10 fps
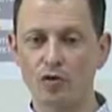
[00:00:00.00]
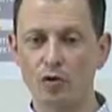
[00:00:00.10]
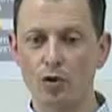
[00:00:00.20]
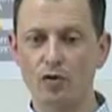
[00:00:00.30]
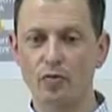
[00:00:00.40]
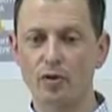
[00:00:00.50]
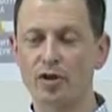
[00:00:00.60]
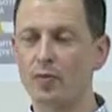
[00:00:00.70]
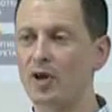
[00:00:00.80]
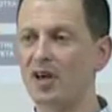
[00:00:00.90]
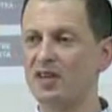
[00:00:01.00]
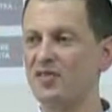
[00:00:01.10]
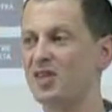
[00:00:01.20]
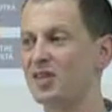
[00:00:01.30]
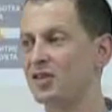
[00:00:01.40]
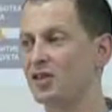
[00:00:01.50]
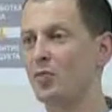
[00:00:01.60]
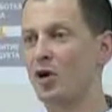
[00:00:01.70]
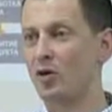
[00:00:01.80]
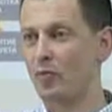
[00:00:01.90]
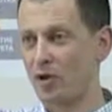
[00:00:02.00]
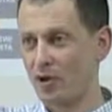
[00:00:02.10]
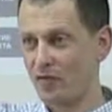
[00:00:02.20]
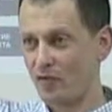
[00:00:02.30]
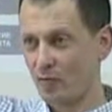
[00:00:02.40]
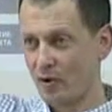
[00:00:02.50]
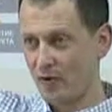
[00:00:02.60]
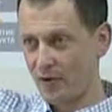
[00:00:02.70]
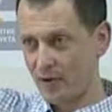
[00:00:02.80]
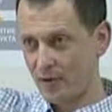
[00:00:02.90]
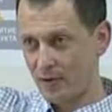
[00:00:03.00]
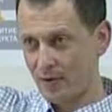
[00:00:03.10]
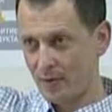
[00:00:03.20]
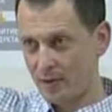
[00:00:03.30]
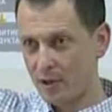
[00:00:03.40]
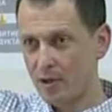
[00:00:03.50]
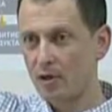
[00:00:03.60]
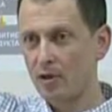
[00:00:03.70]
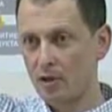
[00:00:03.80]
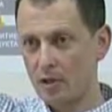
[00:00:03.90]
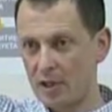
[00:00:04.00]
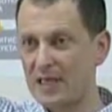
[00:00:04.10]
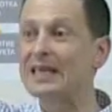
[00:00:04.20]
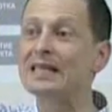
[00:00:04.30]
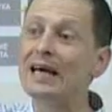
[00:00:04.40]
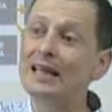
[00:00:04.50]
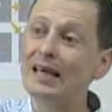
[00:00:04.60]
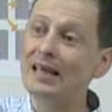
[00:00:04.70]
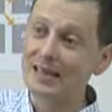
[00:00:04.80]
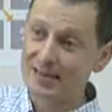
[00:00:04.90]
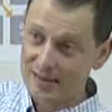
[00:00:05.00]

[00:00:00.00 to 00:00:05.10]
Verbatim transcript: уровень подкрепляет вся система корпоративного управления. Да? Если она есть.